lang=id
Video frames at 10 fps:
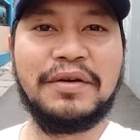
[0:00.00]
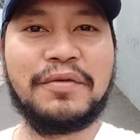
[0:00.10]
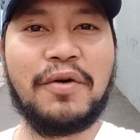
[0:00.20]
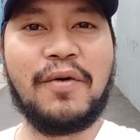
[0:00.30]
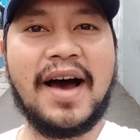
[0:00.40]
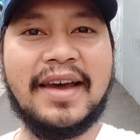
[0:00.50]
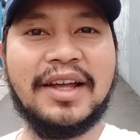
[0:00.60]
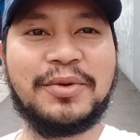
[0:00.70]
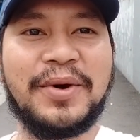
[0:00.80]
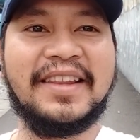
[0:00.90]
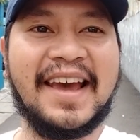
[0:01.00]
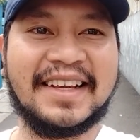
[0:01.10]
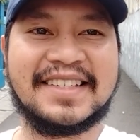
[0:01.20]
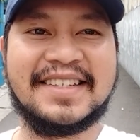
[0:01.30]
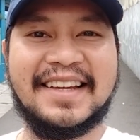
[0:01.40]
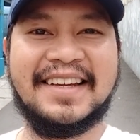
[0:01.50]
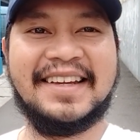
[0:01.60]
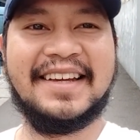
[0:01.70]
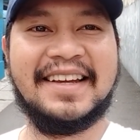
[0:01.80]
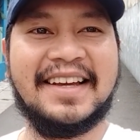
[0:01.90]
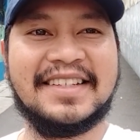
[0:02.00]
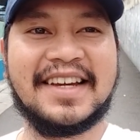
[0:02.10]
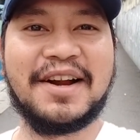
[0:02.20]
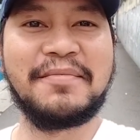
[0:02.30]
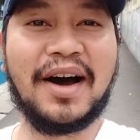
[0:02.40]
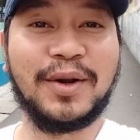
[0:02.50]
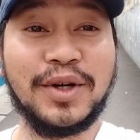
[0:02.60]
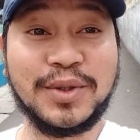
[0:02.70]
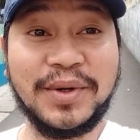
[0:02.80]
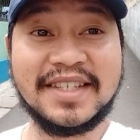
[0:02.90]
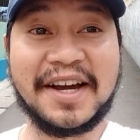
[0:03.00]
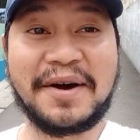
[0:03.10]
Vivo Y20s. Sekarang bakal gue switch